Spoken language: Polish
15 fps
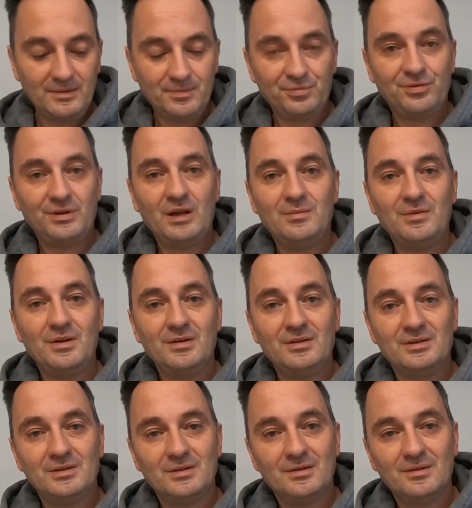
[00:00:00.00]
przynajmniej
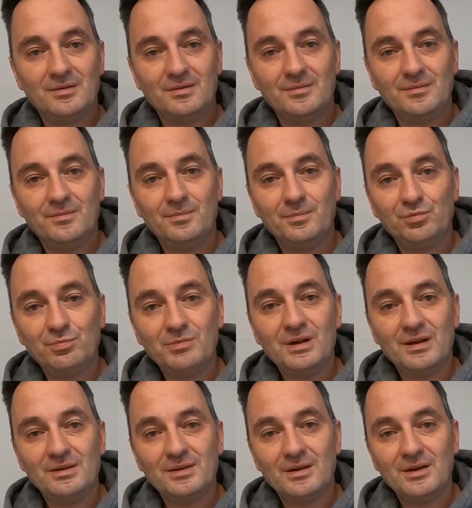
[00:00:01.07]
brzmi
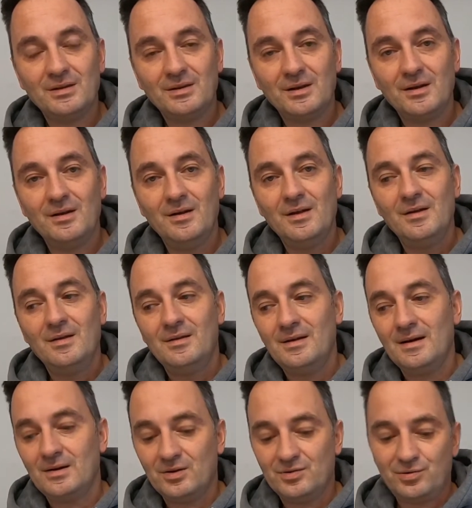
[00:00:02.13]
etykieta,
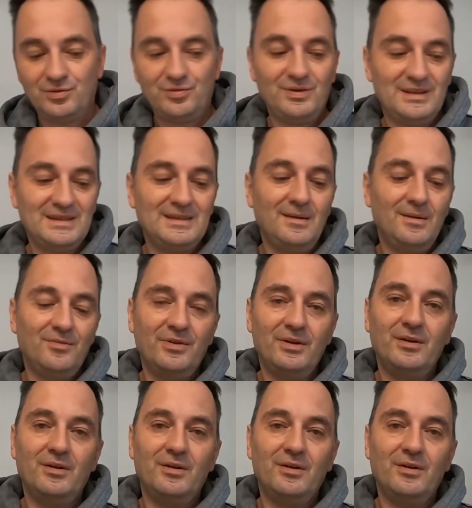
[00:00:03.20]
jako coś stylowego.